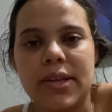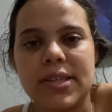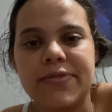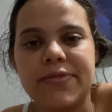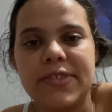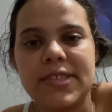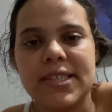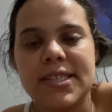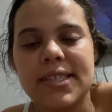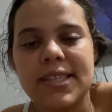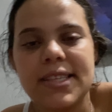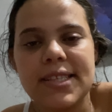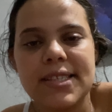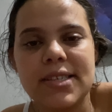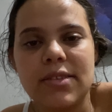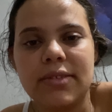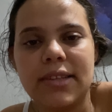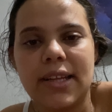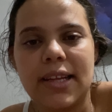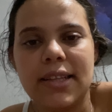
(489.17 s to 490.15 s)
Fiz a
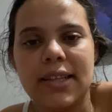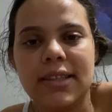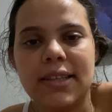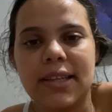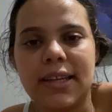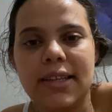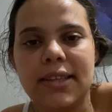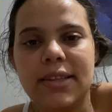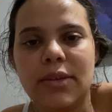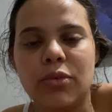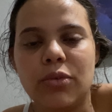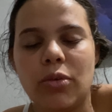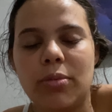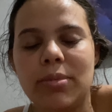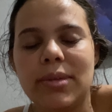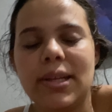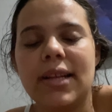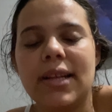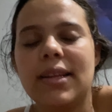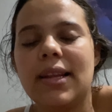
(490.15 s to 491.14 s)
inscrição dela, né, dei o nome
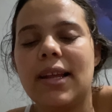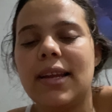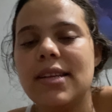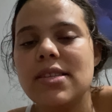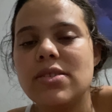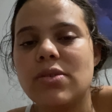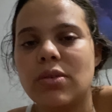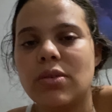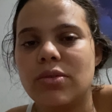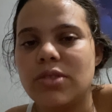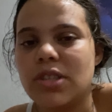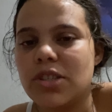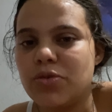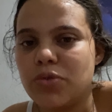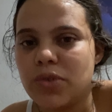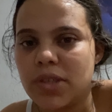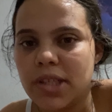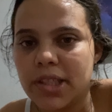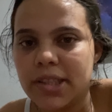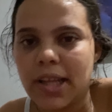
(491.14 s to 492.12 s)
dela lá na escola onde a
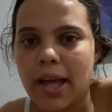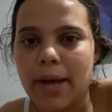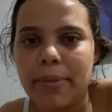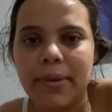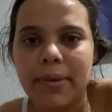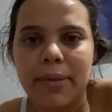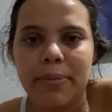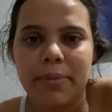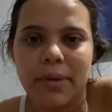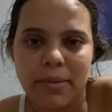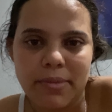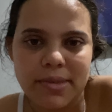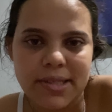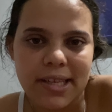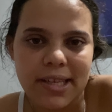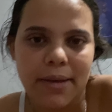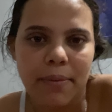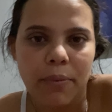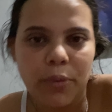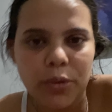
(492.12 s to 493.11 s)
Júlia tá, porque pra mim
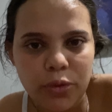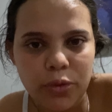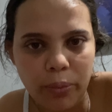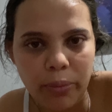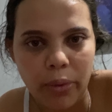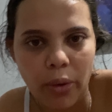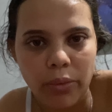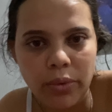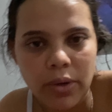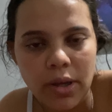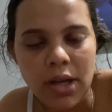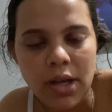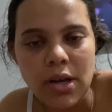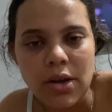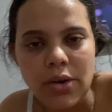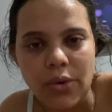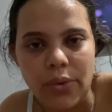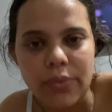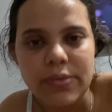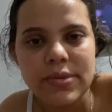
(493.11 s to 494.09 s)
seria muito bom
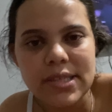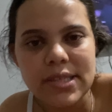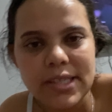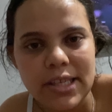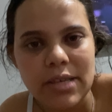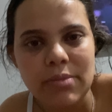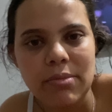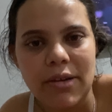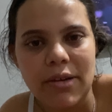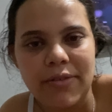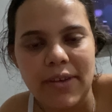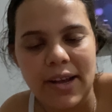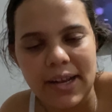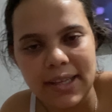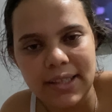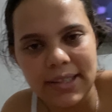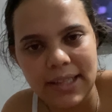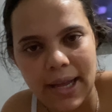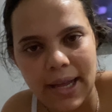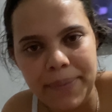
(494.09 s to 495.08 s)
conseguir uma
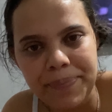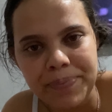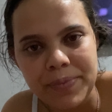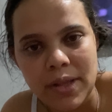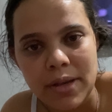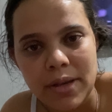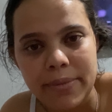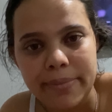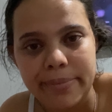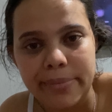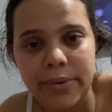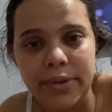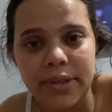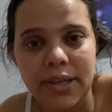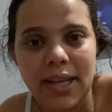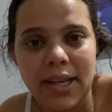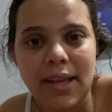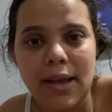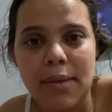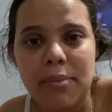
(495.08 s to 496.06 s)
vaga lá,
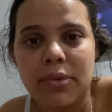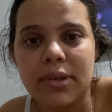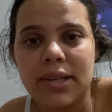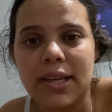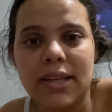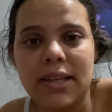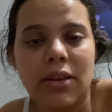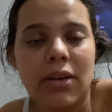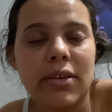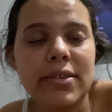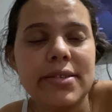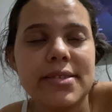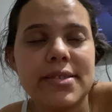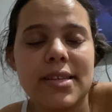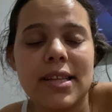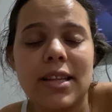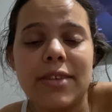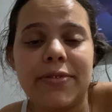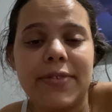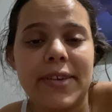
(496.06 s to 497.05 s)
porém a mulher, nossa,
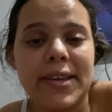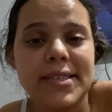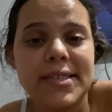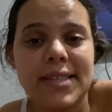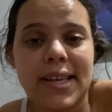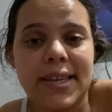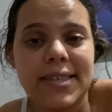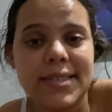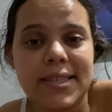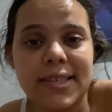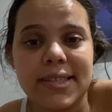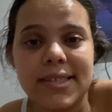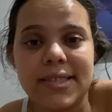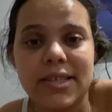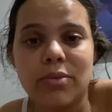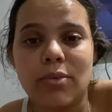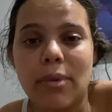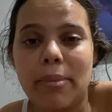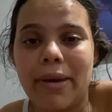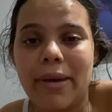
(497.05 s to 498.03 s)
ela fez lá a
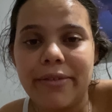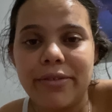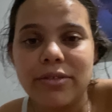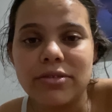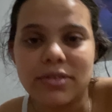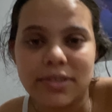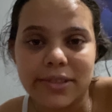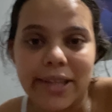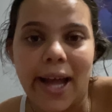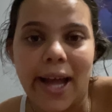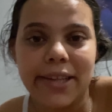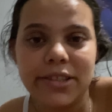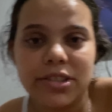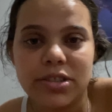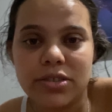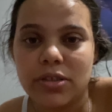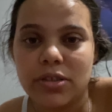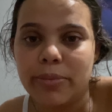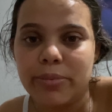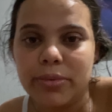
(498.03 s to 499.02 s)
inscrição na má
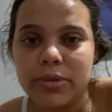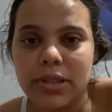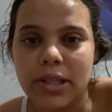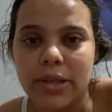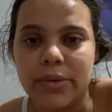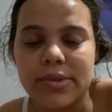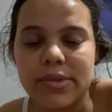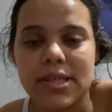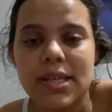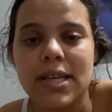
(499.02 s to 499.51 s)
vontade, só por Deus,